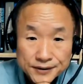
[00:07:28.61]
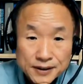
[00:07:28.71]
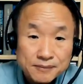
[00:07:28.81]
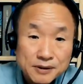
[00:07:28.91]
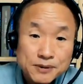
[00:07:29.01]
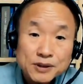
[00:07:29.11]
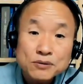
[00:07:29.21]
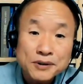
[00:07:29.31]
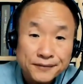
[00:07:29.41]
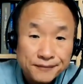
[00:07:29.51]
자, 그러면
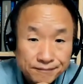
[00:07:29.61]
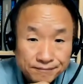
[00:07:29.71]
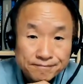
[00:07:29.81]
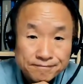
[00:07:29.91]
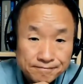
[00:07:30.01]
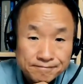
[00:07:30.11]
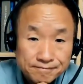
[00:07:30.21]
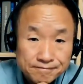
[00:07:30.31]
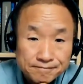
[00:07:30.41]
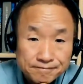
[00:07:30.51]
미국은
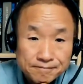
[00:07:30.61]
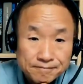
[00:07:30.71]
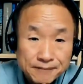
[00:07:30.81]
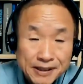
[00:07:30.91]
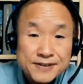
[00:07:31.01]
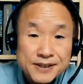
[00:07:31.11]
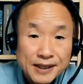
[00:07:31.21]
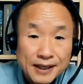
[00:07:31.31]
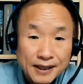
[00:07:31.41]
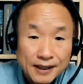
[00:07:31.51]
몇
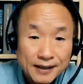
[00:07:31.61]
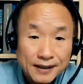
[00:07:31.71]
년에